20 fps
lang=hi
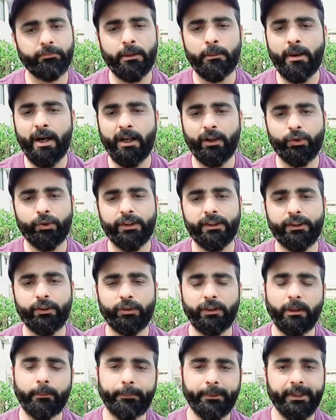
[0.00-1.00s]
बीमार हो जाता
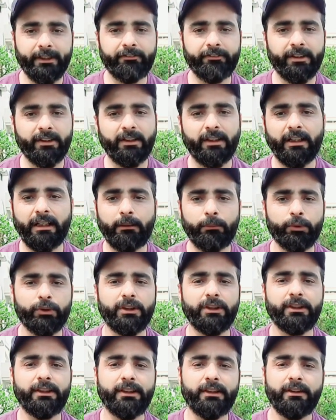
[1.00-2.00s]
है उनका पेट वेट ख़राब हो
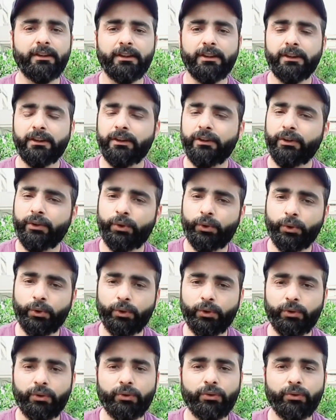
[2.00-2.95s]
जाता है तो